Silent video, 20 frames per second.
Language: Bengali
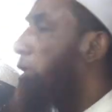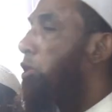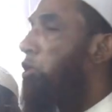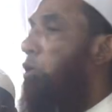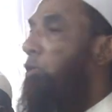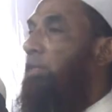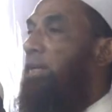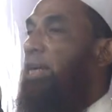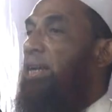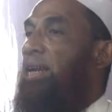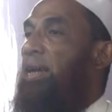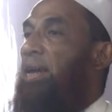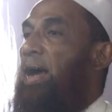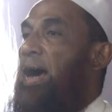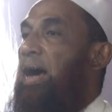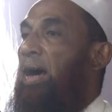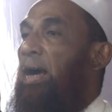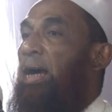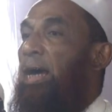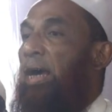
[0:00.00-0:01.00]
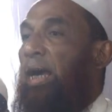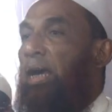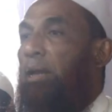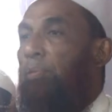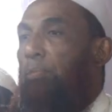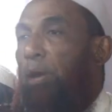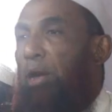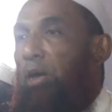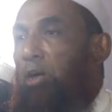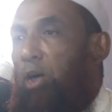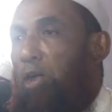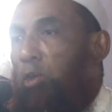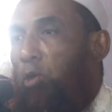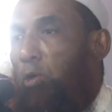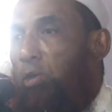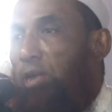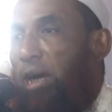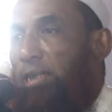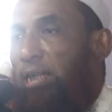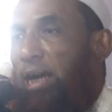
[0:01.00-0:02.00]
বলছো চেনে না এরপরে কয়
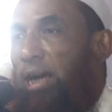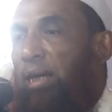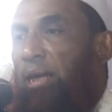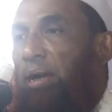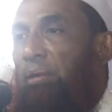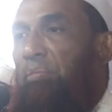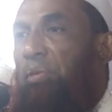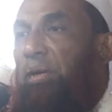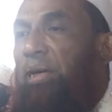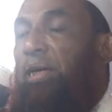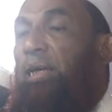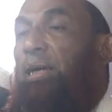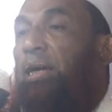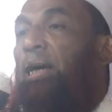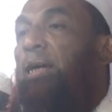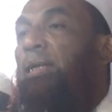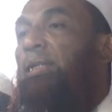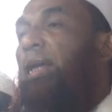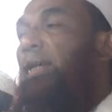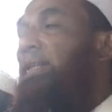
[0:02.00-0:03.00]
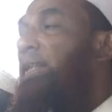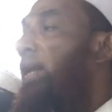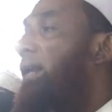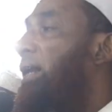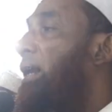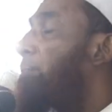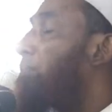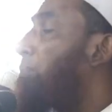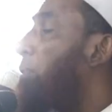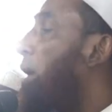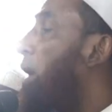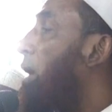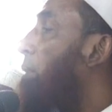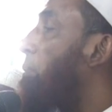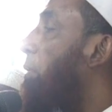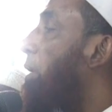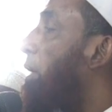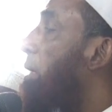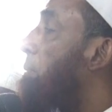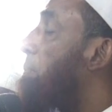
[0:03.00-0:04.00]
দাদার নাম কি দাদার নাম বলার
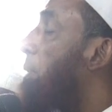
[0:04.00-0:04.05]
পরে